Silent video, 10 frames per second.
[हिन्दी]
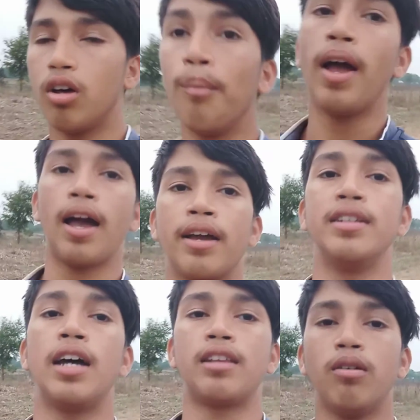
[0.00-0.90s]
और मैं आगे
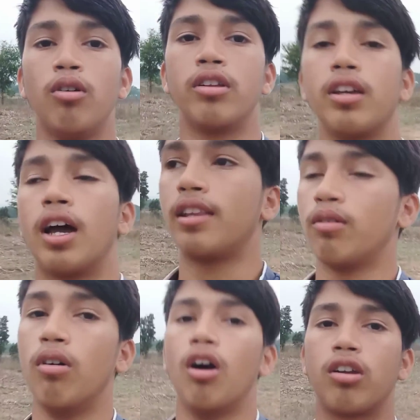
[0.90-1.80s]
जाता हूँ और दिखाता
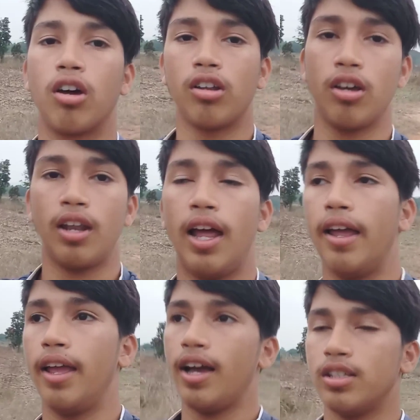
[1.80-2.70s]
हूँ और कौन कौन
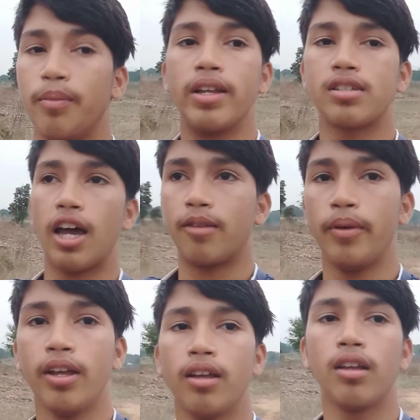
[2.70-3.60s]
आए हैं आज मेरे साथ में